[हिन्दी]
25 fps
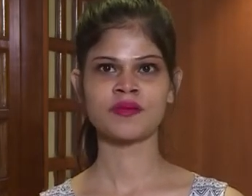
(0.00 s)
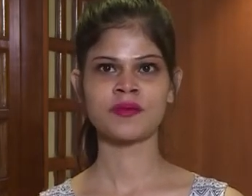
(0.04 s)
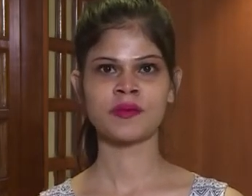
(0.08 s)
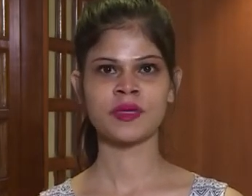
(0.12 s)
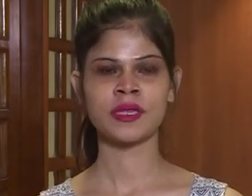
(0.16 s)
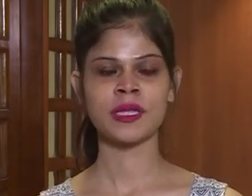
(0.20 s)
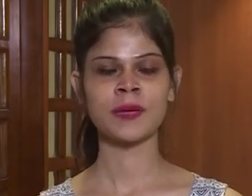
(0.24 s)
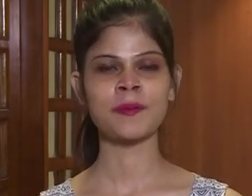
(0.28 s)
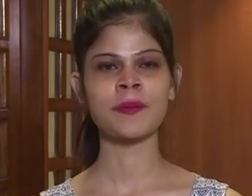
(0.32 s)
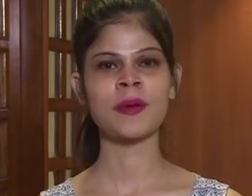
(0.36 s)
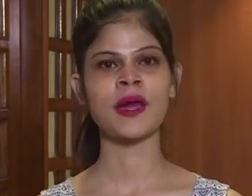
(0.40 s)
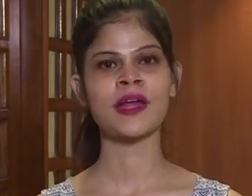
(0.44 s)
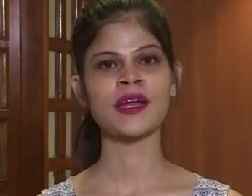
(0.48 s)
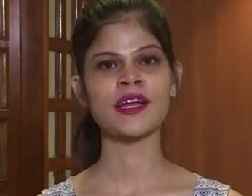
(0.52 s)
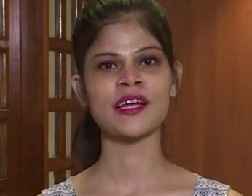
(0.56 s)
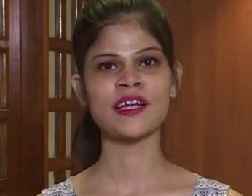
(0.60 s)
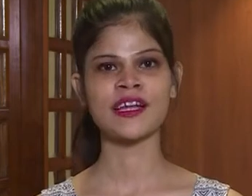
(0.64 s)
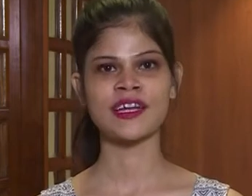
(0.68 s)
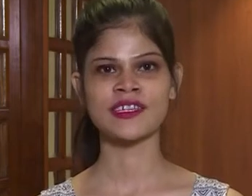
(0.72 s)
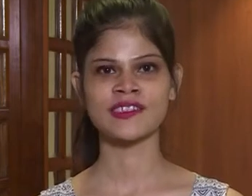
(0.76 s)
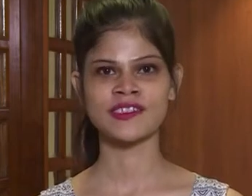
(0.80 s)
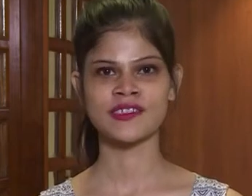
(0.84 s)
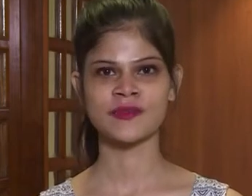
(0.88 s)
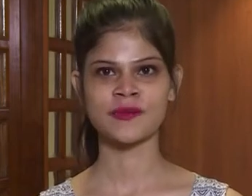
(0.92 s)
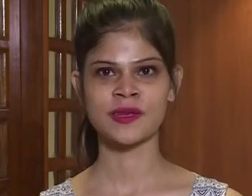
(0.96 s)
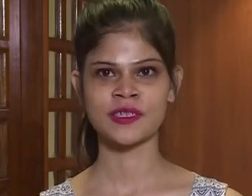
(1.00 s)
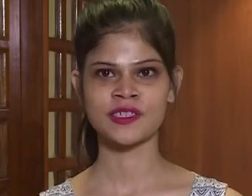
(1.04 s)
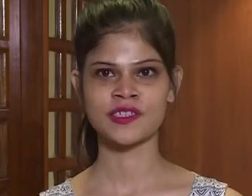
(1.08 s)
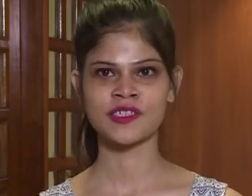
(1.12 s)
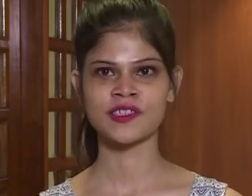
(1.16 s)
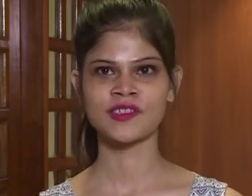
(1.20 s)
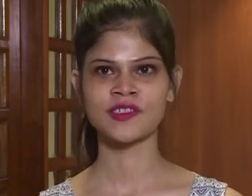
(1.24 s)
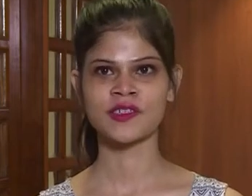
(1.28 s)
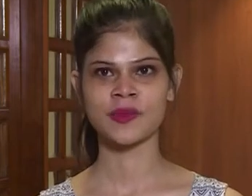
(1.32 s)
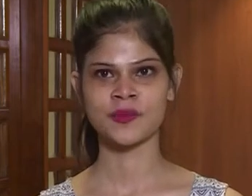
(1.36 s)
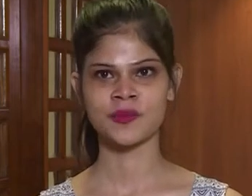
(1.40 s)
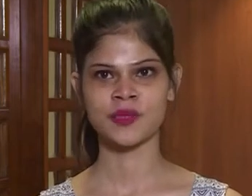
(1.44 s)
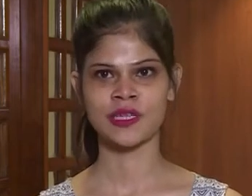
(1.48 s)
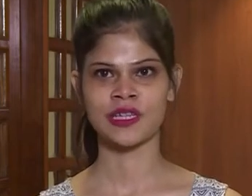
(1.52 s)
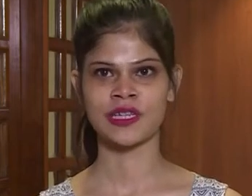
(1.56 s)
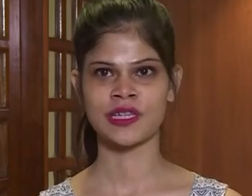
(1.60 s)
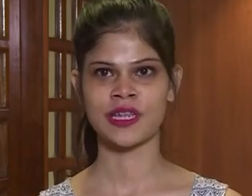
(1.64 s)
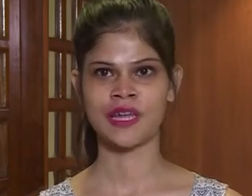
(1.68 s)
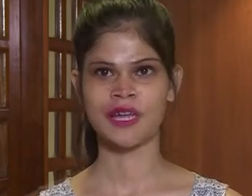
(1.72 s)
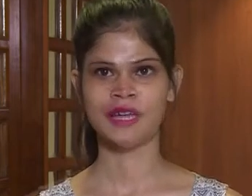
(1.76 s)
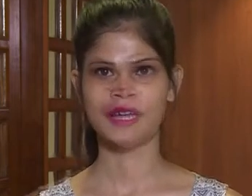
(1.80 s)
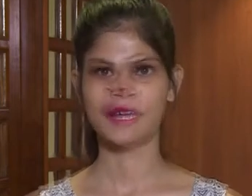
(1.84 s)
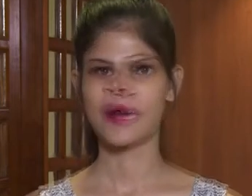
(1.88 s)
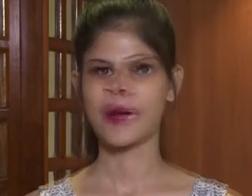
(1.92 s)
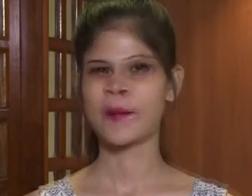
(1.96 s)
मतलब घर का राशन वाशन सब
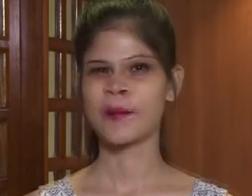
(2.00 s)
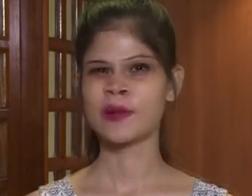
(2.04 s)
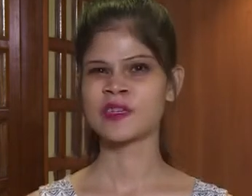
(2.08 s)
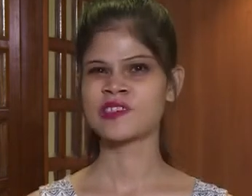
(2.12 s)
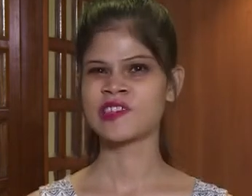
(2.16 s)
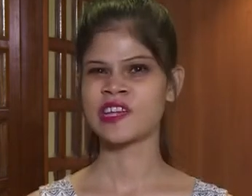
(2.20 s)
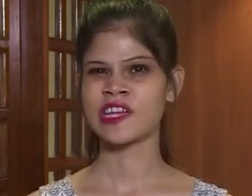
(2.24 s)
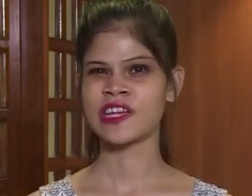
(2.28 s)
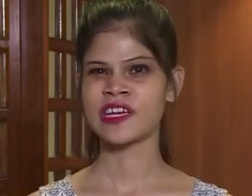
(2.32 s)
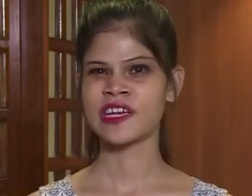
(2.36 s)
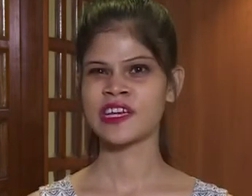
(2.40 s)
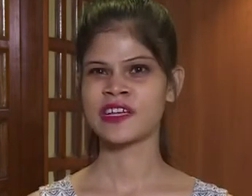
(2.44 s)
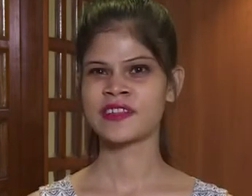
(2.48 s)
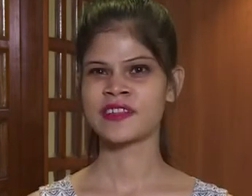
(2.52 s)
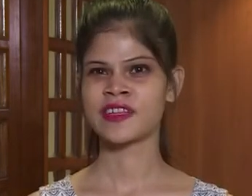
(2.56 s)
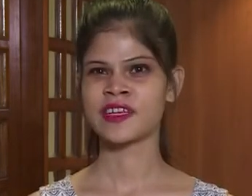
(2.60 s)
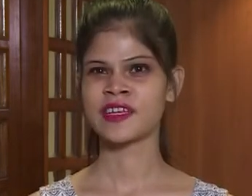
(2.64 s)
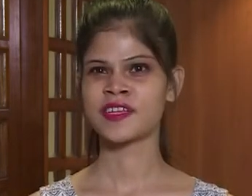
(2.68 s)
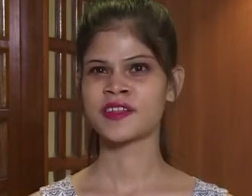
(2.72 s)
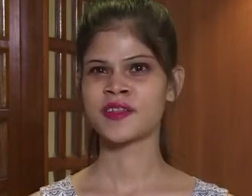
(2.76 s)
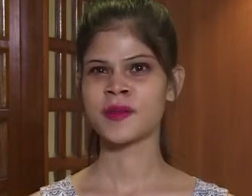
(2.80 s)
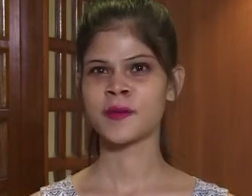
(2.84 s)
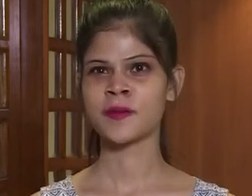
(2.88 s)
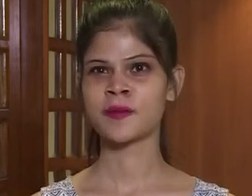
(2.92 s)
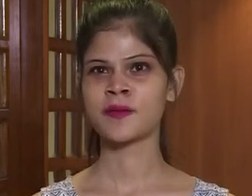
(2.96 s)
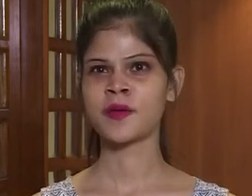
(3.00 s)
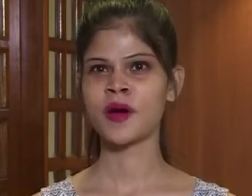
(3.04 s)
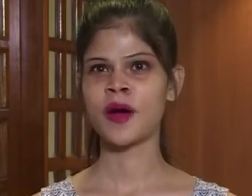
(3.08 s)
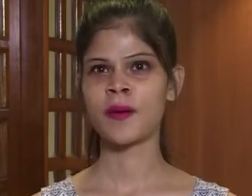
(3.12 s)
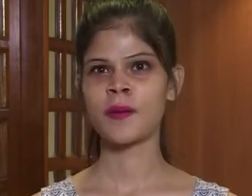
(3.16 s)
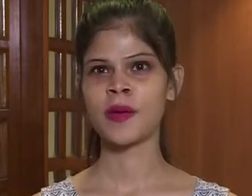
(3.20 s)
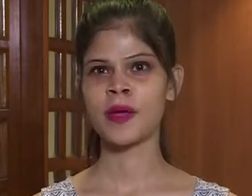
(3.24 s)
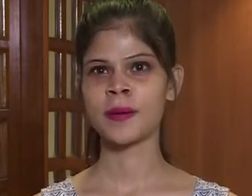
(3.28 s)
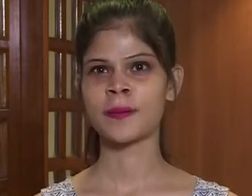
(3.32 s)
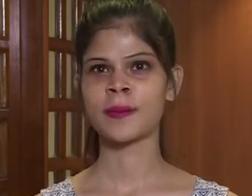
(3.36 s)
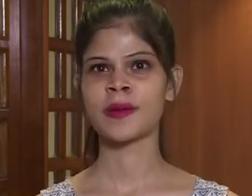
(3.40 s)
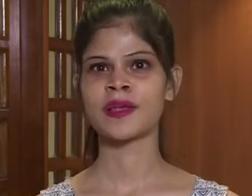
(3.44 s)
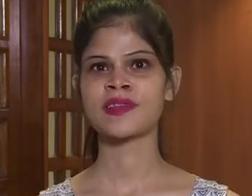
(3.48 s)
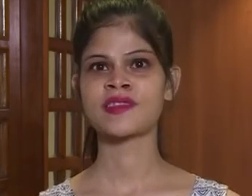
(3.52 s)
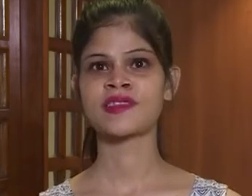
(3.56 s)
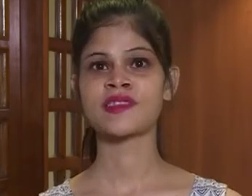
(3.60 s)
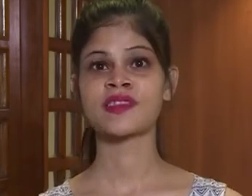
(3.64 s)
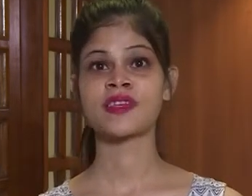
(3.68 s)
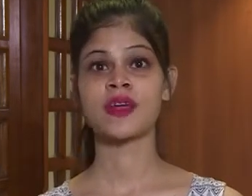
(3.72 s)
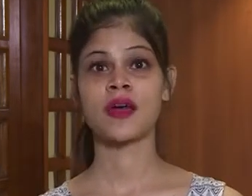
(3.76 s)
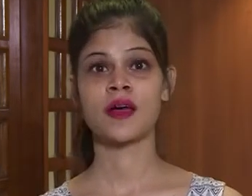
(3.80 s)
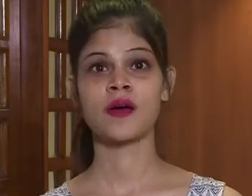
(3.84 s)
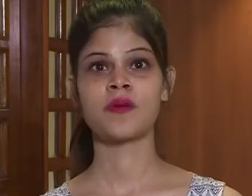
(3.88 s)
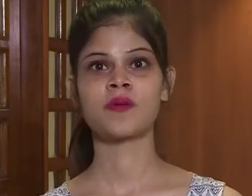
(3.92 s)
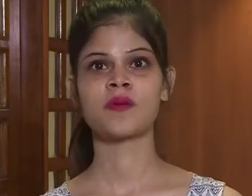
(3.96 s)
चलता है पापा चले गए थे तब हमारे पास
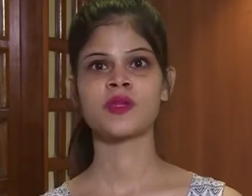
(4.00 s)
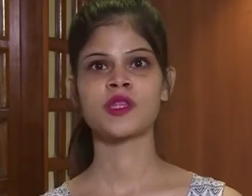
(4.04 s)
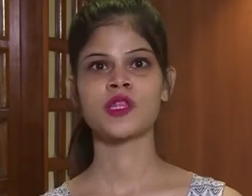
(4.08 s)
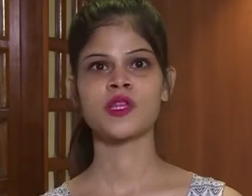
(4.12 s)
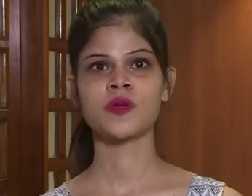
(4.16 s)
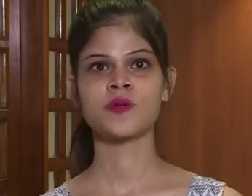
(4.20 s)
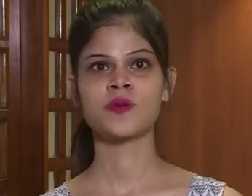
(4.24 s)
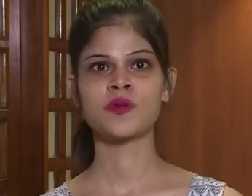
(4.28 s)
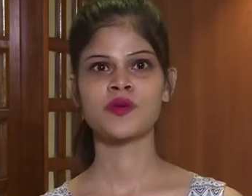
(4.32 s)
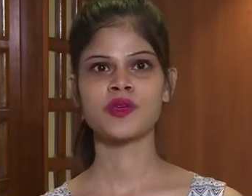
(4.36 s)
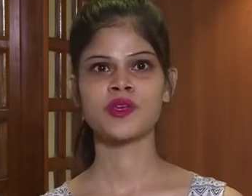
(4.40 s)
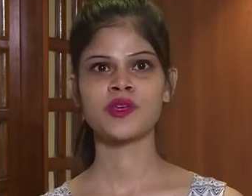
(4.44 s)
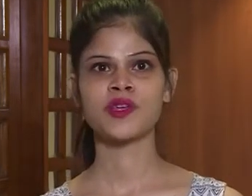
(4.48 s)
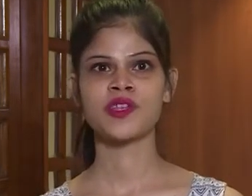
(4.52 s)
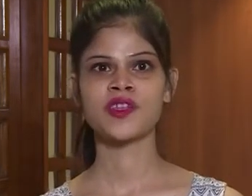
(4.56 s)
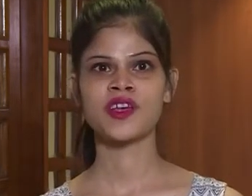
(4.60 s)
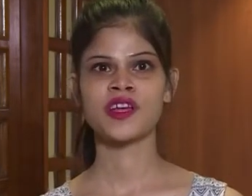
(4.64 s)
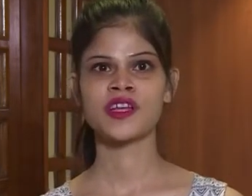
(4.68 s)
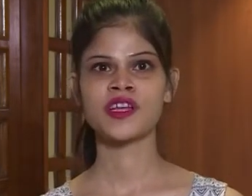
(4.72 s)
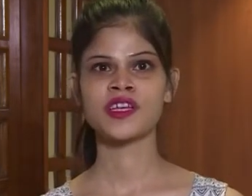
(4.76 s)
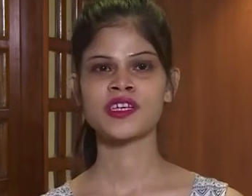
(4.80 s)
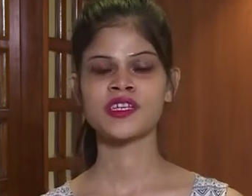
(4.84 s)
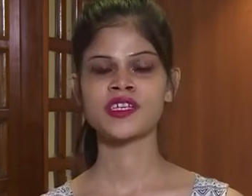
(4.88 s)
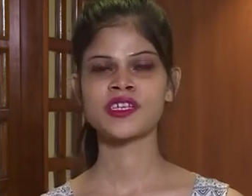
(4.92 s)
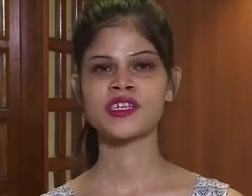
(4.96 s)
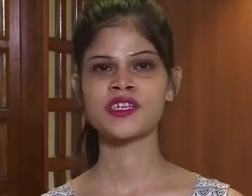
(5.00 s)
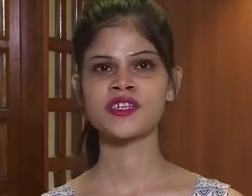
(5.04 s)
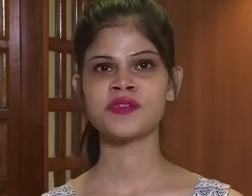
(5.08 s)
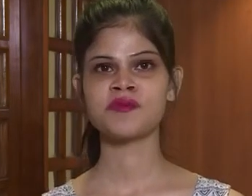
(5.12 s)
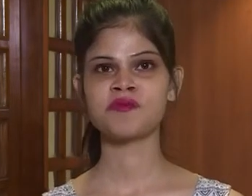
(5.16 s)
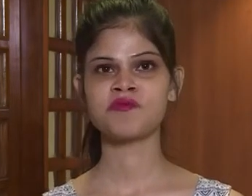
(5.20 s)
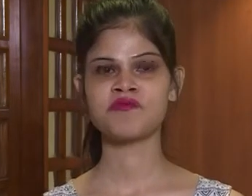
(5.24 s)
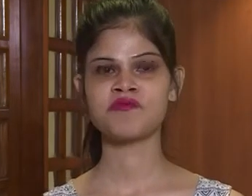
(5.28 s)
मतलब ये था ना कि